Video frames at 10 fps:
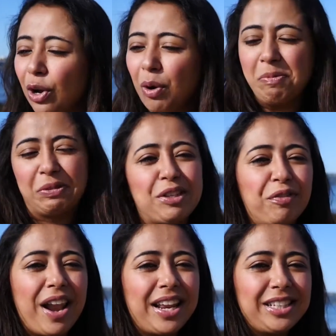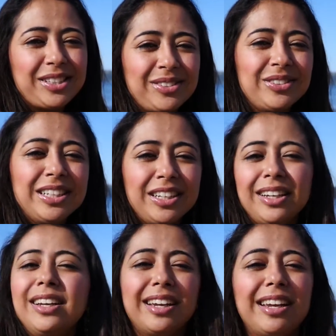Como você fala isso
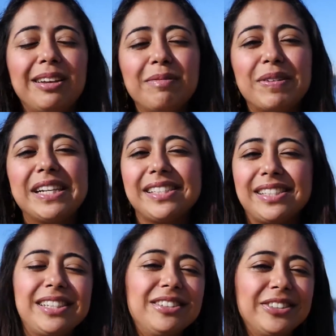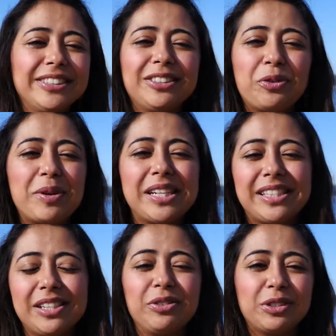em Brasil, e no
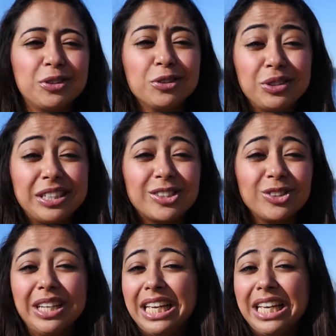Brasil e tudo isso?".